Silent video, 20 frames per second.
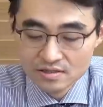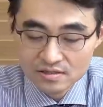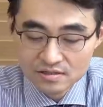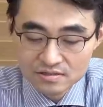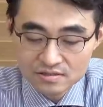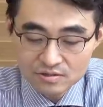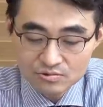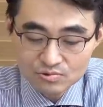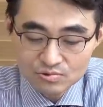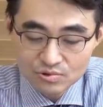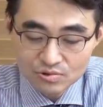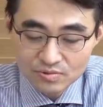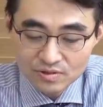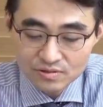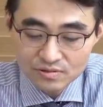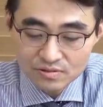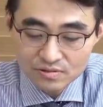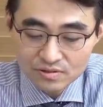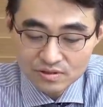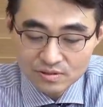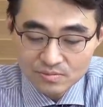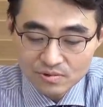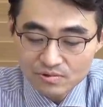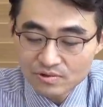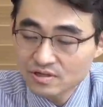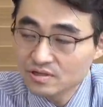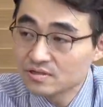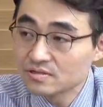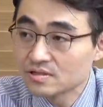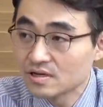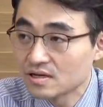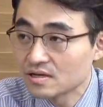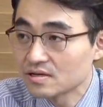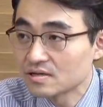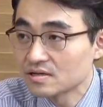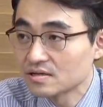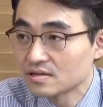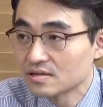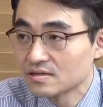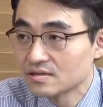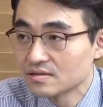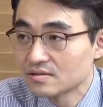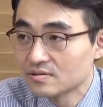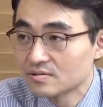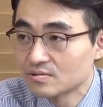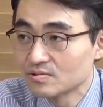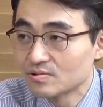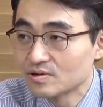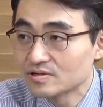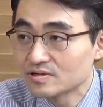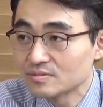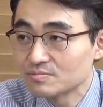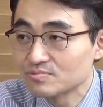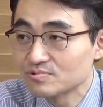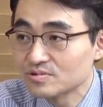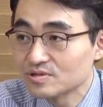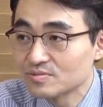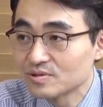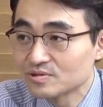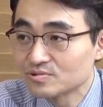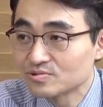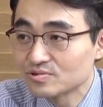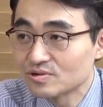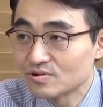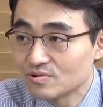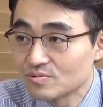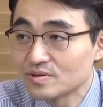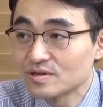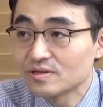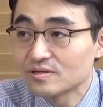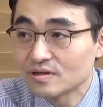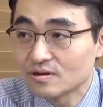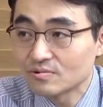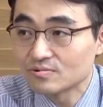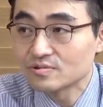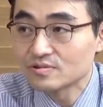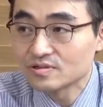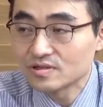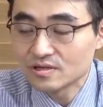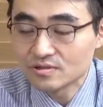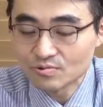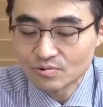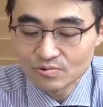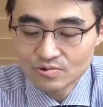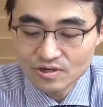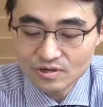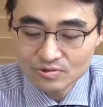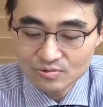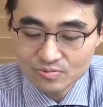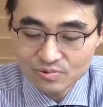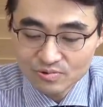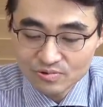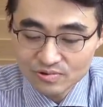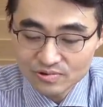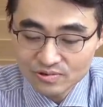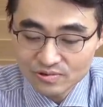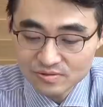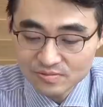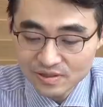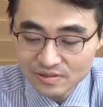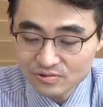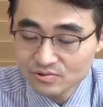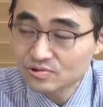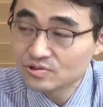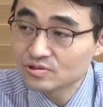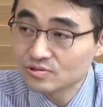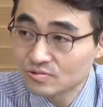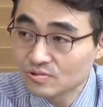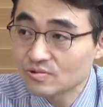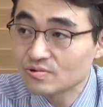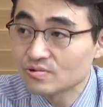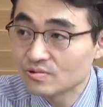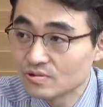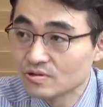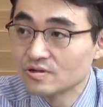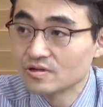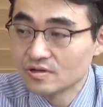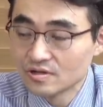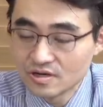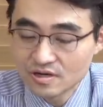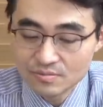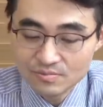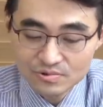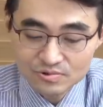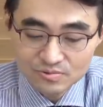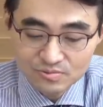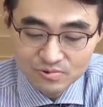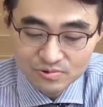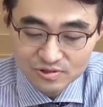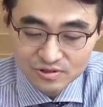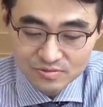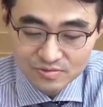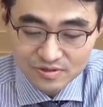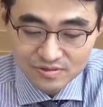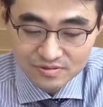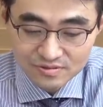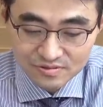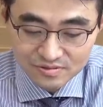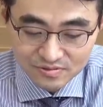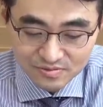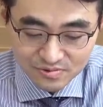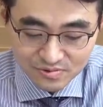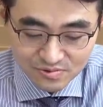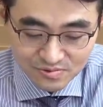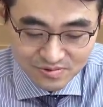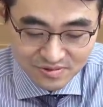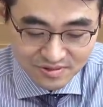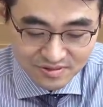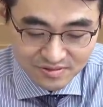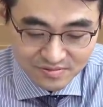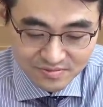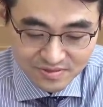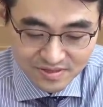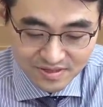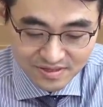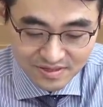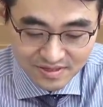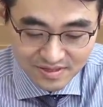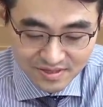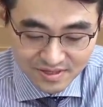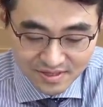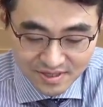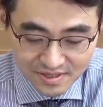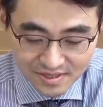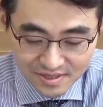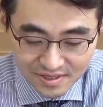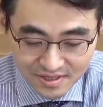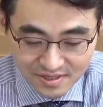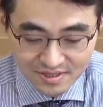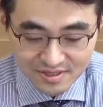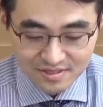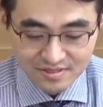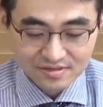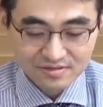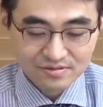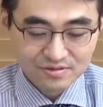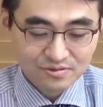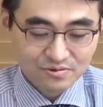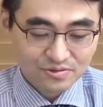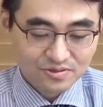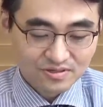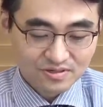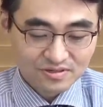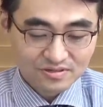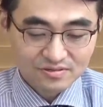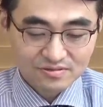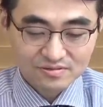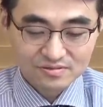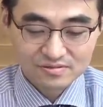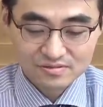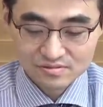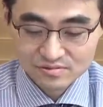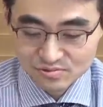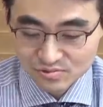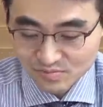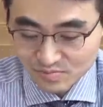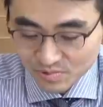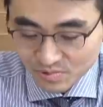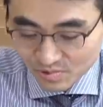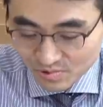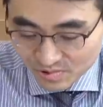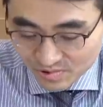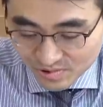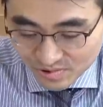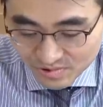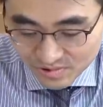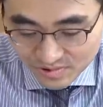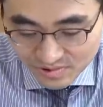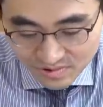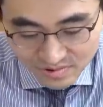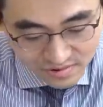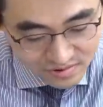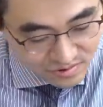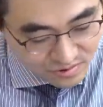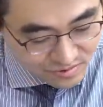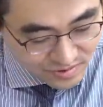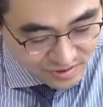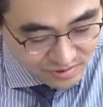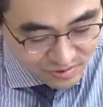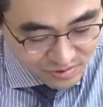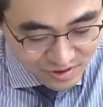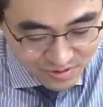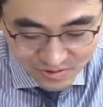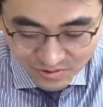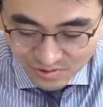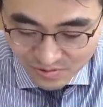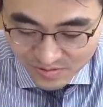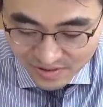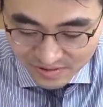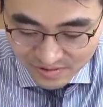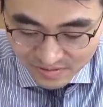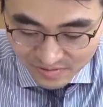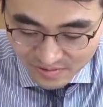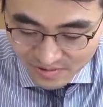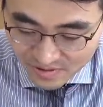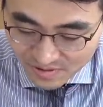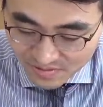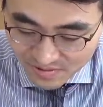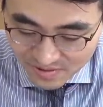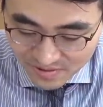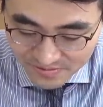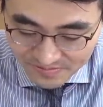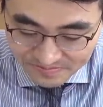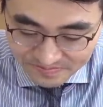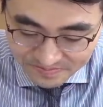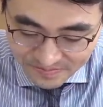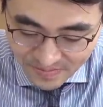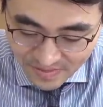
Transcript: 진짜 유럽에서 이게 먹히느냐. 요게 3분기 매출이 얼마나 네. 나오느냐 여기에 음. 좀 포커스를 맞추시고 그렇군요. 한번 좀 보시면 좀 좋을 것 같습니다. 예. 자 그리고 이제 좀 보고서들 좀 한두 개만 좀 말씀드리면